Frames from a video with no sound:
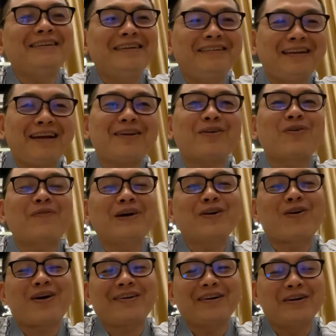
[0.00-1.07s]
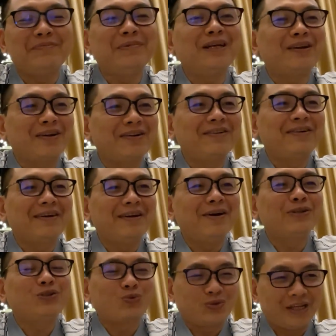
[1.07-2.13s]
thì ít nhất là nó vẫn còn lợi mình lợi người
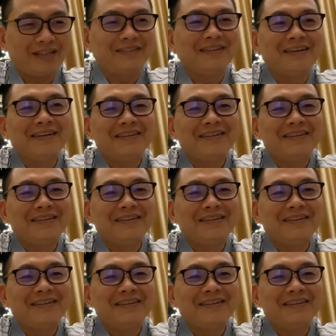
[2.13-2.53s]
lợi chúng sinh